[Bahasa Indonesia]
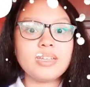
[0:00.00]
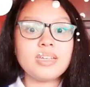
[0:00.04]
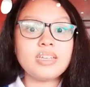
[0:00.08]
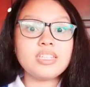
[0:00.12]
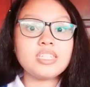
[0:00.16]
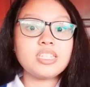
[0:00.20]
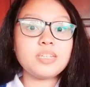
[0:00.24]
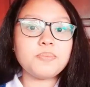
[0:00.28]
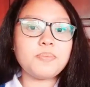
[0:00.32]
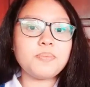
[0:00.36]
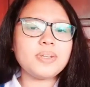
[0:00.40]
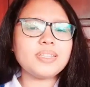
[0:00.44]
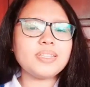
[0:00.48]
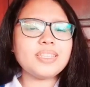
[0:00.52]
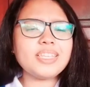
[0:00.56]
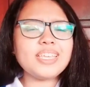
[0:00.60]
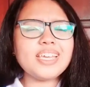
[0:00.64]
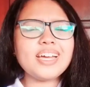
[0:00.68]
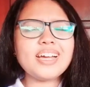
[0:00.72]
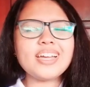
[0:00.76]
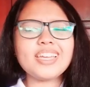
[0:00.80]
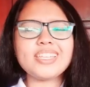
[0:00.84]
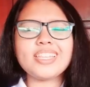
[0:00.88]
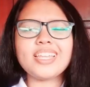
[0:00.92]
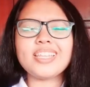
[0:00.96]
Seperti
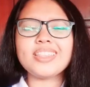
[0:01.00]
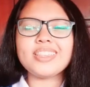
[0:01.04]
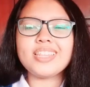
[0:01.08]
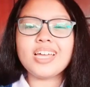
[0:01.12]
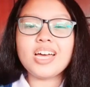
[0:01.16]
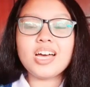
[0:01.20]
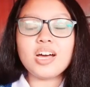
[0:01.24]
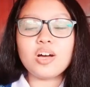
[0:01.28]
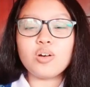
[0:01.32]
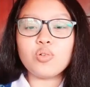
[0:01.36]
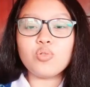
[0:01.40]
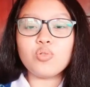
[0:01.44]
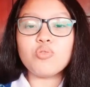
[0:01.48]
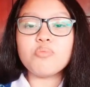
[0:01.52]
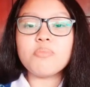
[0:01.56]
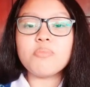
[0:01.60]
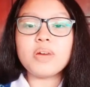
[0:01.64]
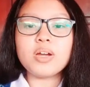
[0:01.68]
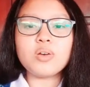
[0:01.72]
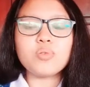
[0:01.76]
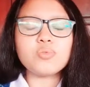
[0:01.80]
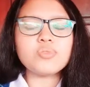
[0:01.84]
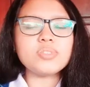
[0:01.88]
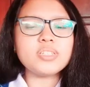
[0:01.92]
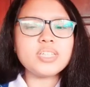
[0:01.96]
yang kita tahu,
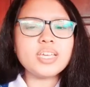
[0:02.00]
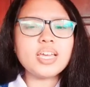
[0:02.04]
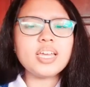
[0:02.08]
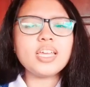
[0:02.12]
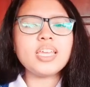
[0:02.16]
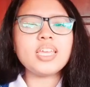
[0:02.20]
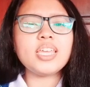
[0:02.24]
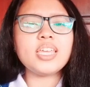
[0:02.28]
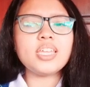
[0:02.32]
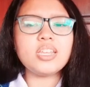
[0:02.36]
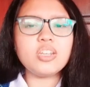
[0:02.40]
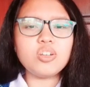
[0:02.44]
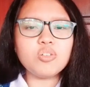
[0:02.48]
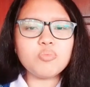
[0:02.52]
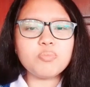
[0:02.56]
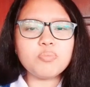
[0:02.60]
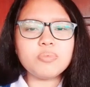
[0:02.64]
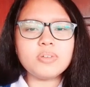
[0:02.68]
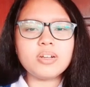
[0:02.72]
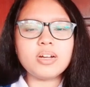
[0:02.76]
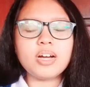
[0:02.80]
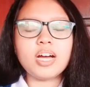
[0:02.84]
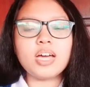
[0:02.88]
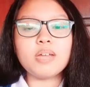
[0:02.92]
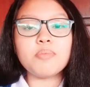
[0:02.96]
manusia hidup
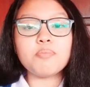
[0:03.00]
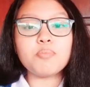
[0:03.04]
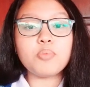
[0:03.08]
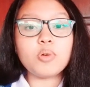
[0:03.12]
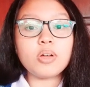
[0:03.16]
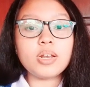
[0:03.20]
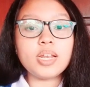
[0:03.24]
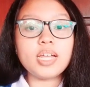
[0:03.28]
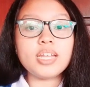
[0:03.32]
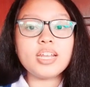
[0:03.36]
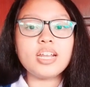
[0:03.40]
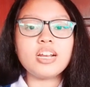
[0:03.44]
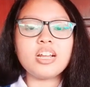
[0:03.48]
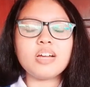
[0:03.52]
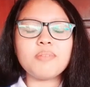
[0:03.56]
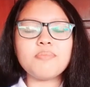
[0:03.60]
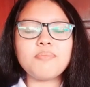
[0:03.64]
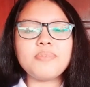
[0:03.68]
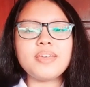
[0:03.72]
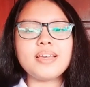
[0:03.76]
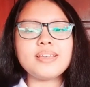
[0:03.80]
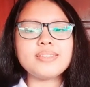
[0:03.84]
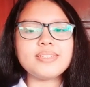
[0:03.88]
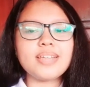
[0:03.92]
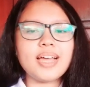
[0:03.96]
dengan pola dan
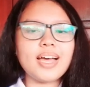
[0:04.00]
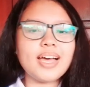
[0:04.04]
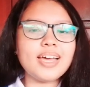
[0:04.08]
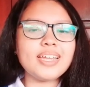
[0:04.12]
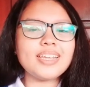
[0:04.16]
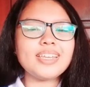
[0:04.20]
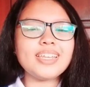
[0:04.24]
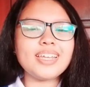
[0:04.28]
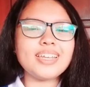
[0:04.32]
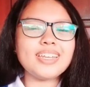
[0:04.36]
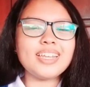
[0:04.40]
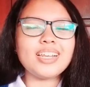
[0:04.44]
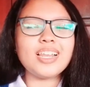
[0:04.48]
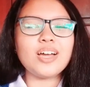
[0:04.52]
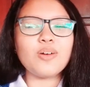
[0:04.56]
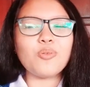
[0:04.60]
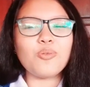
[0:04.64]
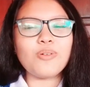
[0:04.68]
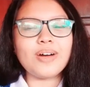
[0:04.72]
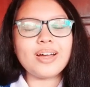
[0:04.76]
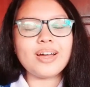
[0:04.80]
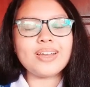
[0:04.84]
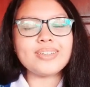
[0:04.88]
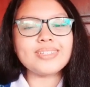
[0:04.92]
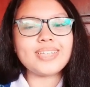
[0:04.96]
kebiasaan yang
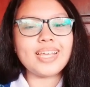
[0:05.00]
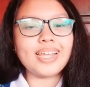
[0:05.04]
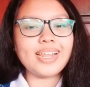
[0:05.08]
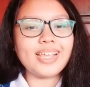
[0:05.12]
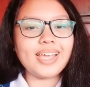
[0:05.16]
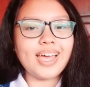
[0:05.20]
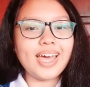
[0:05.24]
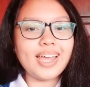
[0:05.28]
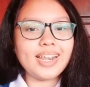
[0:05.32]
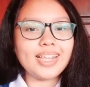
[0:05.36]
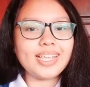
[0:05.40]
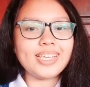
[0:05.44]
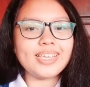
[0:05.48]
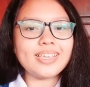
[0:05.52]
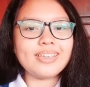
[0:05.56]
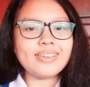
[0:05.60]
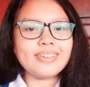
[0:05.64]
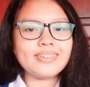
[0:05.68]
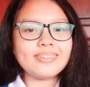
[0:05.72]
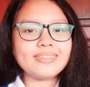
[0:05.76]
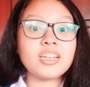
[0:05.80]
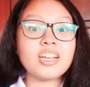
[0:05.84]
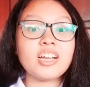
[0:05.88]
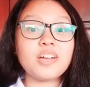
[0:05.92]
dilakukan sehari-hari.